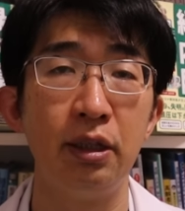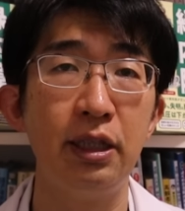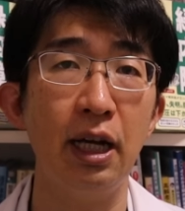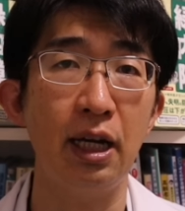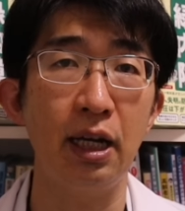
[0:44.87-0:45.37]

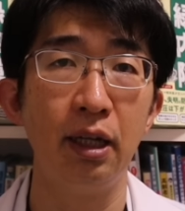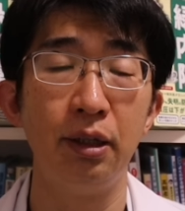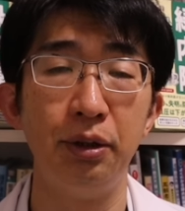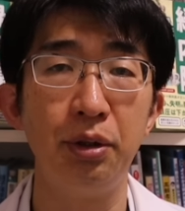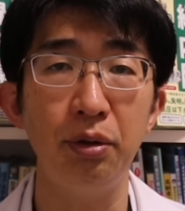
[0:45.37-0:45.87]
じゃあ、
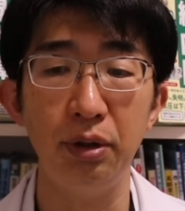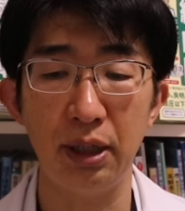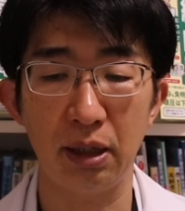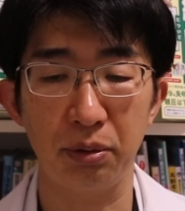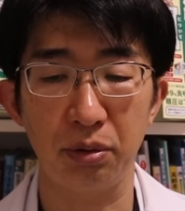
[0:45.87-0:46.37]
ど
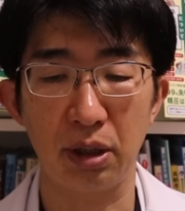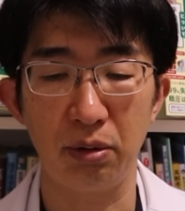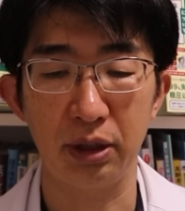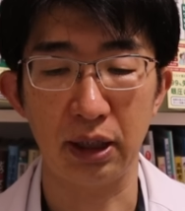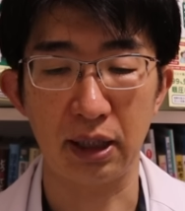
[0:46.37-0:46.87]
んなこと
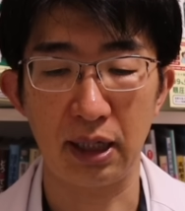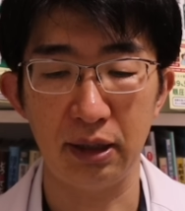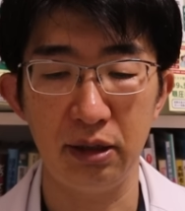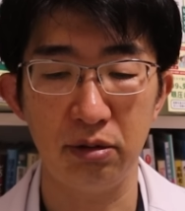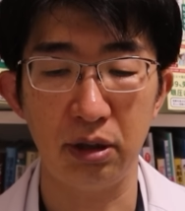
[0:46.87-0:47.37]
が起きた
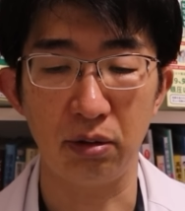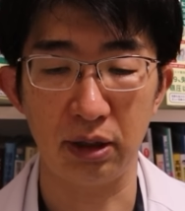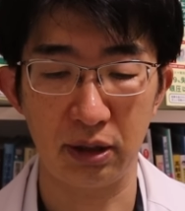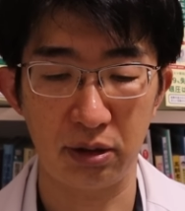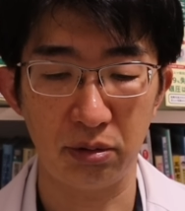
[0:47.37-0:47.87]
かについてお
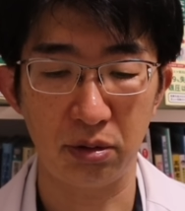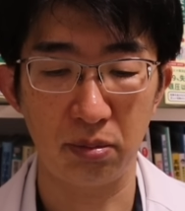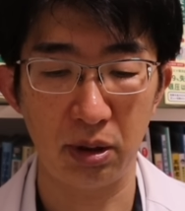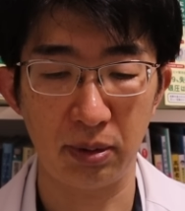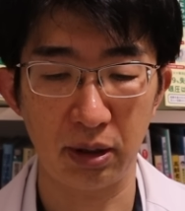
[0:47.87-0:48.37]
話しようと
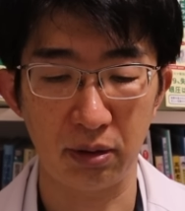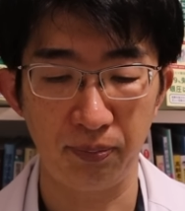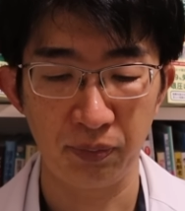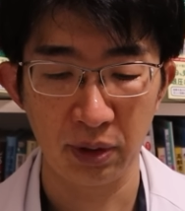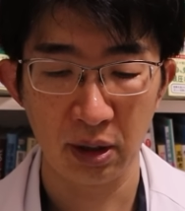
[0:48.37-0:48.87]
思います。
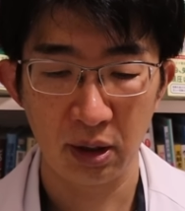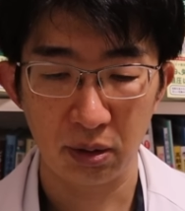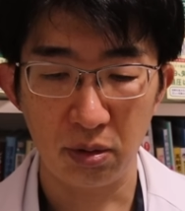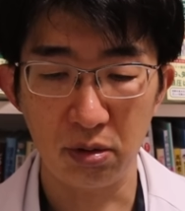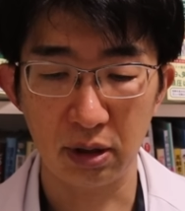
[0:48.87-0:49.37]

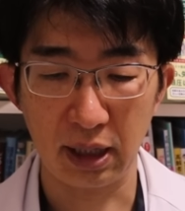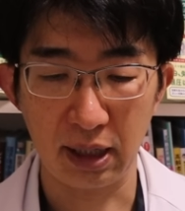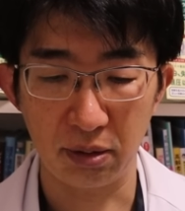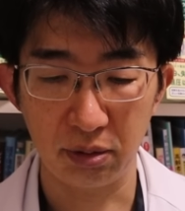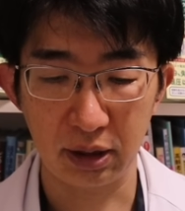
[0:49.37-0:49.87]
今
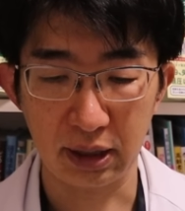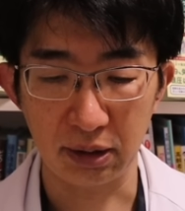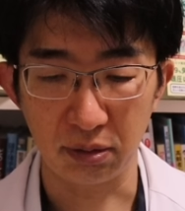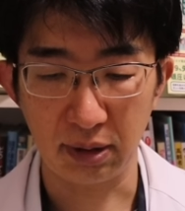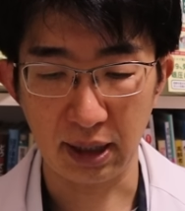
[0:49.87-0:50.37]
回起きた
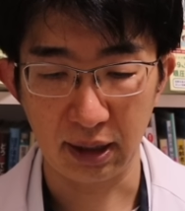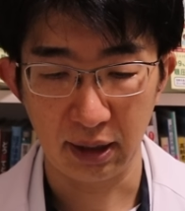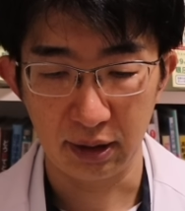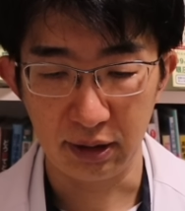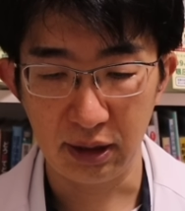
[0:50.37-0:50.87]
のは、
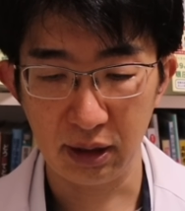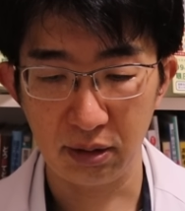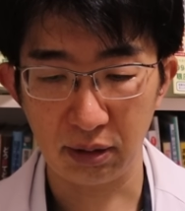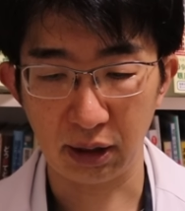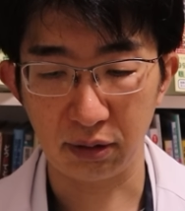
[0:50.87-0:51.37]

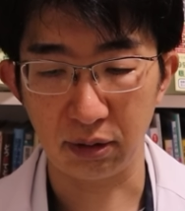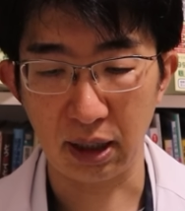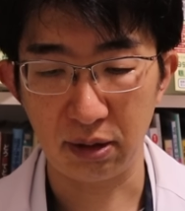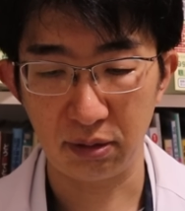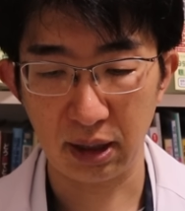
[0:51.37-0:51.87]
軸足
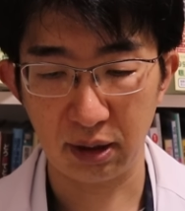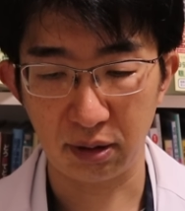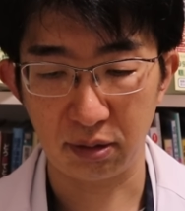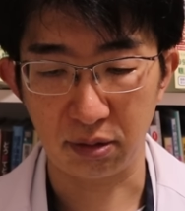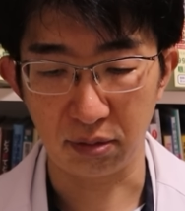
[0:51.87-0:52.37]

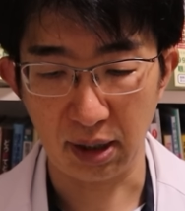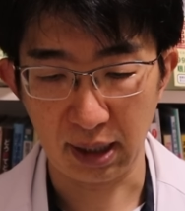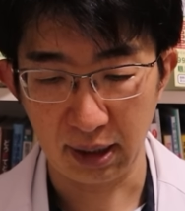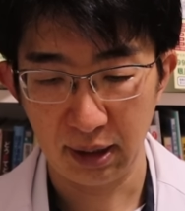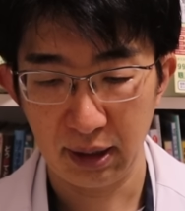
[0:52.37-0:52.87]
LX
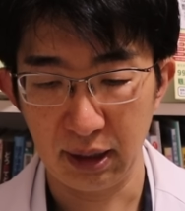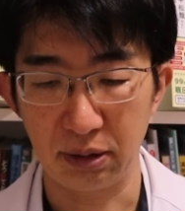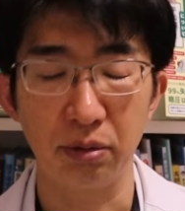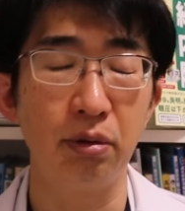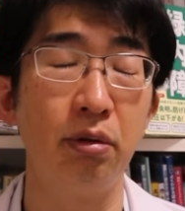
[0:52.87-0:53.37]
は、えっ
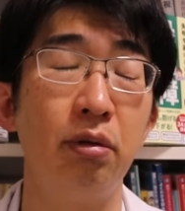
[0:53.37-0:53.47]
と、